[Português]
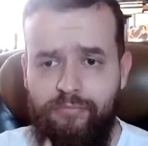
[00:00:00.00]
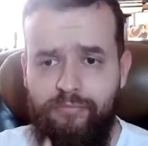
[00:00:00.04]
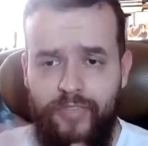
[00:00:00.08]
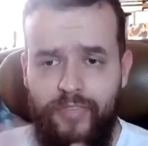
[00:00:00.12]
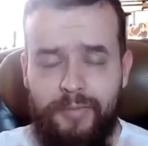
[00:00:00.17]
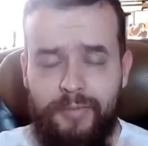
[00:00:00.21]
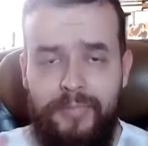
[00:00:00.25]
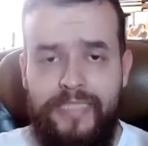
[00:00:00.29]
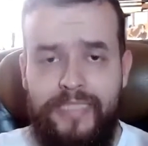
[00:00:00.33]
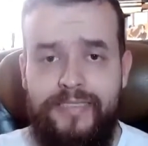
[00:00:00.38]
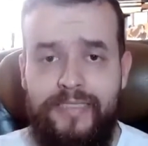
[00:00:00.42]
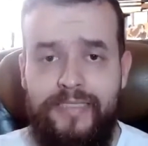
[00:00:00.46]

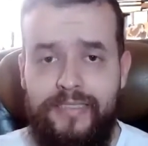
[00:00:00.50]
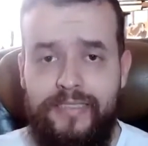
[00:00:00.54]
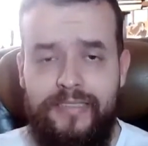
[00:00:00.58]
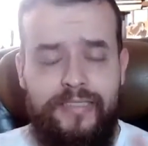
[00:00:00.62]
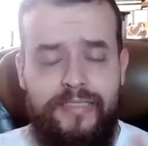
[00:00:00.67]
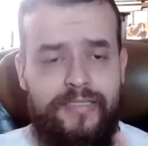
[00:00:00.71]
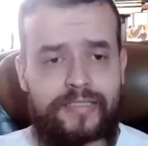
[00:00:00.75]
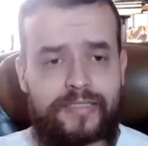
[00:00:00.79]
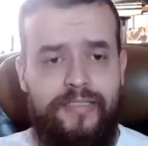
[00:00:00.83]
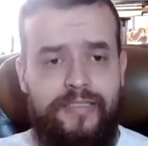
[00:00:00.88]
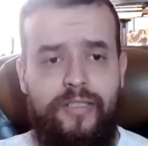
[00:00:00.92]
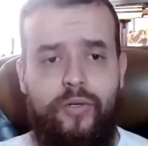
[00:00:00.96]
mas
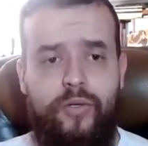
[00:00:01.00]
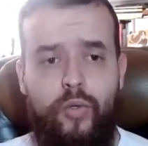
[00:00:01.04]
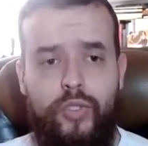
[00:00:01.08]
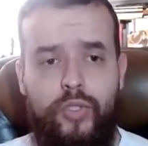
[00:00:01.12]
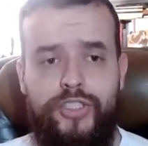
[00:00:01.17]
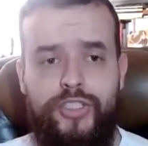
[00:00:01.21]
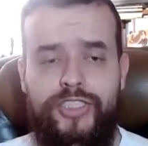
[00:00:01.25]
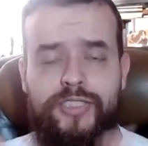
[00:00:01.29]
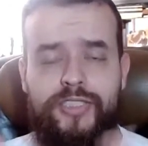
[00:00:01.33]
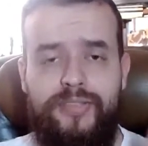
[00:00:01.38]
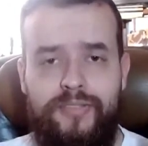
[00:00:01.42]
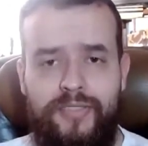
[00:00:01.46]
antes,
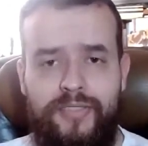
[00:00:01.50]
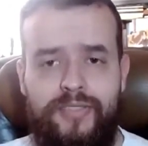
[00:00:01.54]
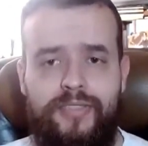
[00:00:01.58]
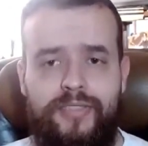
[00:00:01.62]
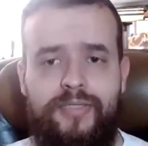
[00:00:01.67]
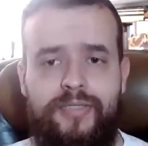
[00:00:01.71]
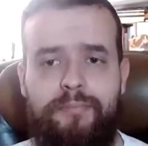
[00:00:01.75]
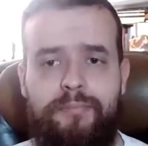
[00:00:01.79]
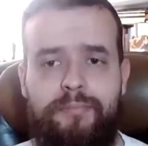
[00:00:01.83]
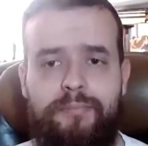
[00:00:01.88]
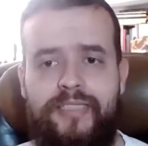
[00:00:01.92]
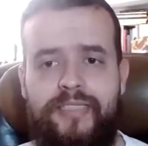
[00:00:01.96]
hoje,
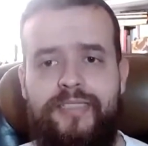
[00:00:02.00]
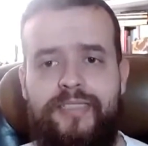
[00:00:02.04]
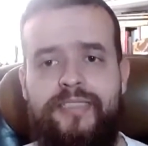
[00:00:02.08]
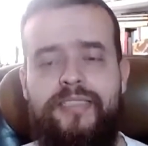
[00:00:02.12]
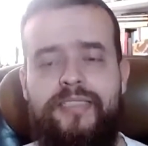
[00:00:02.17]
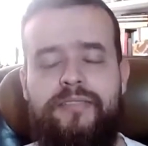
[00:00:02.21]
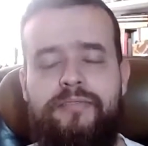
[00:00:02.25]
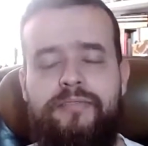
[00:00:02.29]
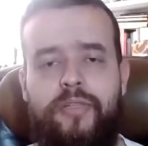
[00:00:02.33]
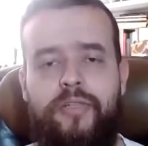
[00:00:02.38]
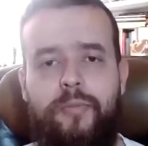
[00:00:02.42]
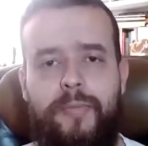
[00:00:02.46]

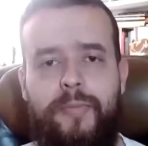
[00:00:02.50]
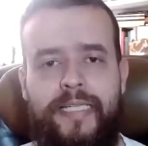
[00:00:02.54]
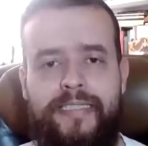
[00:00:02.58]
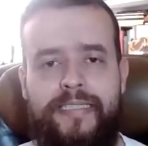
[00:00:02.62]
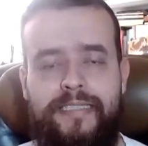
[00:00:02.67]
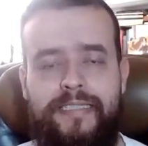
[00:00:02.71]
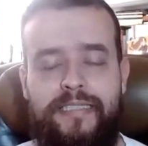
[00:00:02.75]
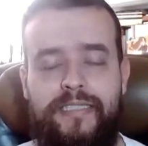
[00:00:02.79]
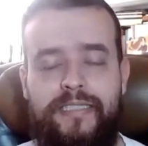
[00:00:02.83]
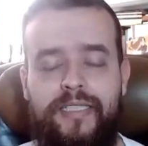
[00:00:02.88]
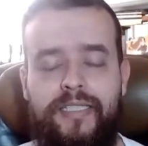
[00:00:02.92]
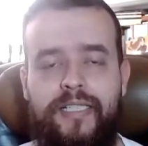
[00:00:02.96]

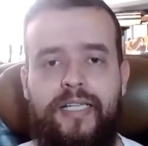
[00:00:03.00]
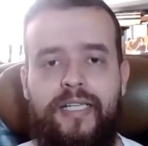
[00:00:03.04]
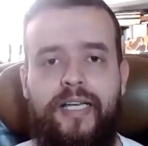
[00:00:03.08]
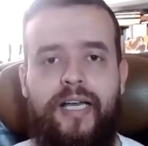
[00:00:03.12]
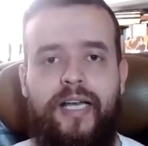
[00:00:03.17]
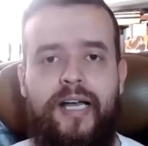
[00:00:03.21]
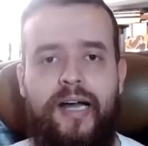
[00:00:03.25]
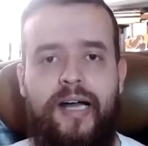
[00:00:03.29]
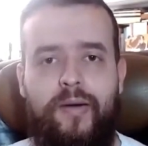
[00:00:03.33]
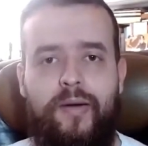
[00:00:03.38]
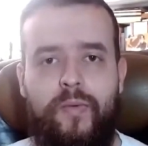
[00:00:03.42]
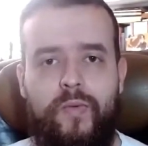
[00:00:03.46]
imprescindivelmente,
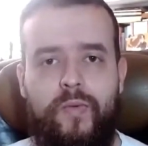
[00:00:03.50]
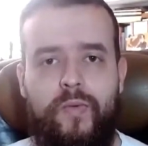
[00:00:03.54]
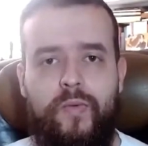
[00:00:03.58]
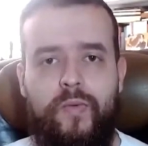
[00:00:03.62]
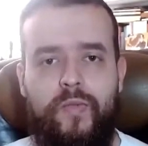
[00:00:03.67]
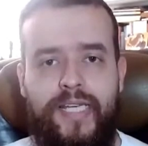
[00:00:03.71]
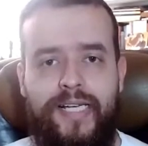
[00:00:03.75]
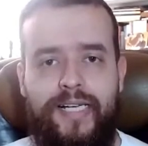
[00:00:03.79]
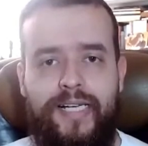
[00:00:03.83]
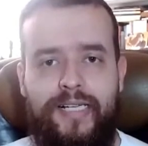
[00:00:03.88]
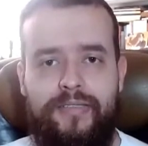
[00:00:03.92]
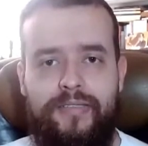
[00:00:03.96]
alguns
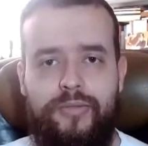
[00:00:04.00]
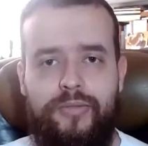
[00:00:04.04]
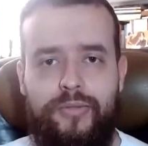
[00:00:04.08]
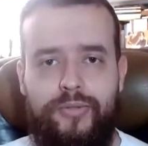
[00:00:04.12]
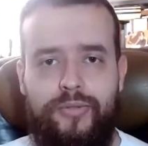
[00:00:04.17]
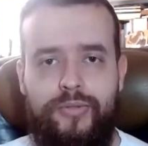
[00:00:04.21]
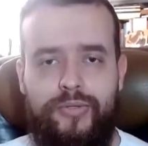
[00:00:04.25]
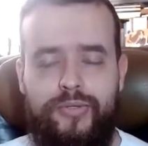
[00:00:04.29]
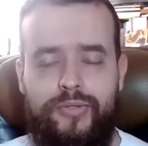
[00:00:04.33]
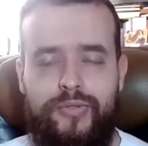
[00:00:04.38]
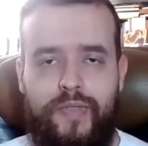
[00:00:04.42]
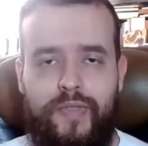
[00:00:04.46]

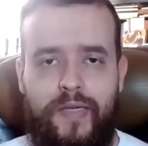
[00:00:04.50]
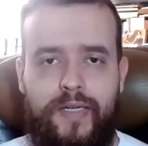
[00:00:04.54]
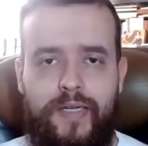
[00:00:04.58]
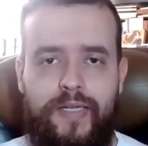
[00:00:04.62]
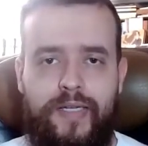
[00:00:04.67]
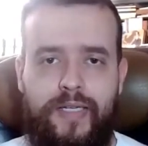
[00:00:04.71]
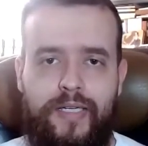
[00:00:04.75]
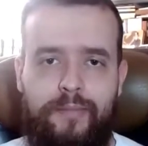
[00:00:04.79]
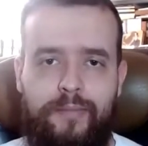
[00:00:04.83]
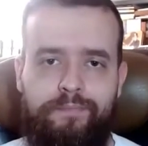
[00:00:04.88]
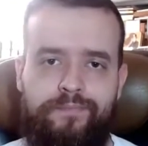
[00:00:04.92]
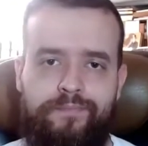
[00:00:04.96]
recados
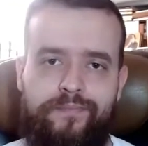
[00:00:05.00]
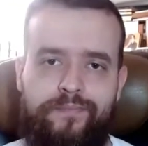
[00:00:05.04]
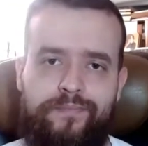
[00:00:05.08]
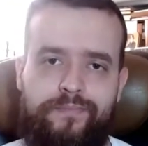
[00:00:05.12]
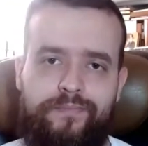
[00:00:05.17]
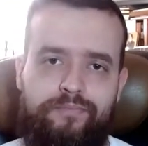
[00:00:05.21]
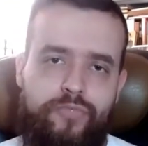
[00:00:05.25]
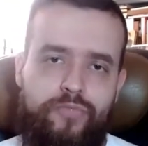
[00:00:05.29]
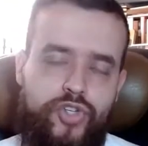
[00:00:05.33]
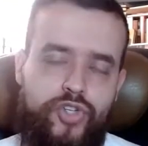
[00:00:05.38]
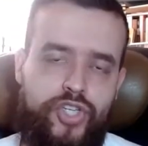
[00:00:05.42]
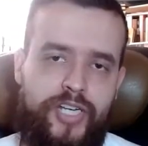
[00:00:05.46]
um,
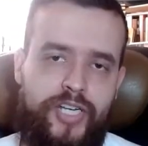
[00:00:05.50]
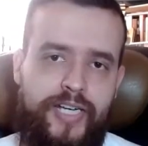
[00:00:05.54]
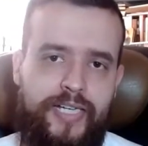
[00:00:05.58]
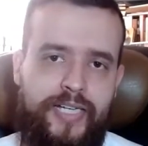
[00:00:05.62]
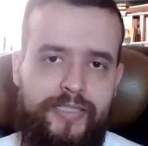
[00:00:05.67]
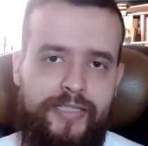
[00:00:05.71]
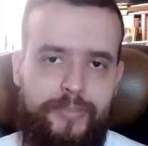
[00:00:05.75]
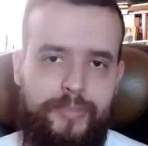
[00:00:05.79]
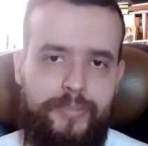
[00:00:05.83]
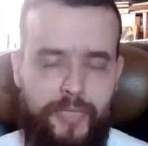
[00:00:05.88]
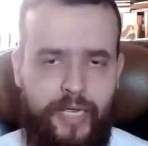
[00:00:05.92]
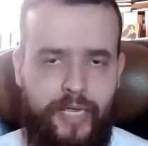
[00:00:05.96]

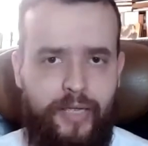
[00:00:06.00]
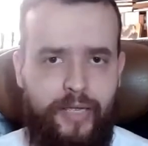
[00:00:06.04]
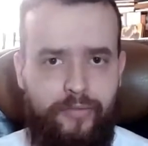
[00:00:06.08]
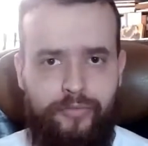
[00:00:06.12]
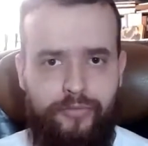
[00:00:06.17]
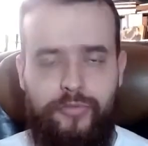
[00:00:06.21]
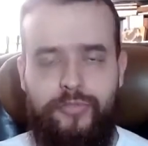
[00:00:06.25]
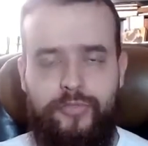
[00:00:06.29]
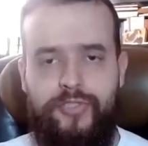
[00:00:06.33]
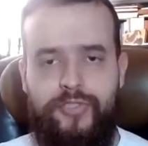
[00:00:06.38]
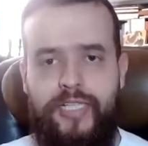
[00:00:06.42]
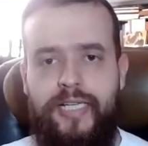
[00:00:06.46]
gerais
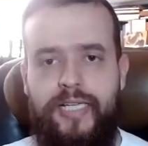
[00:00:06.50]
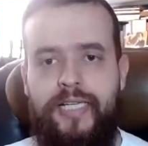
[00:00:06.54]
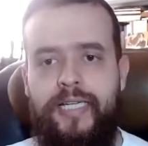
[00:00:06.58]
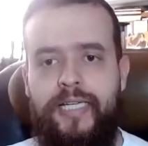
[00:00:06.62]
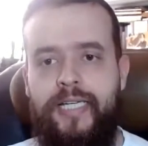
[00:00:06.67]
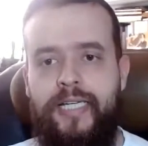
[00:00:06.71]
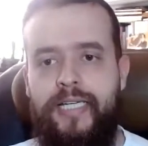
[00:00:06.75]
prévios, né?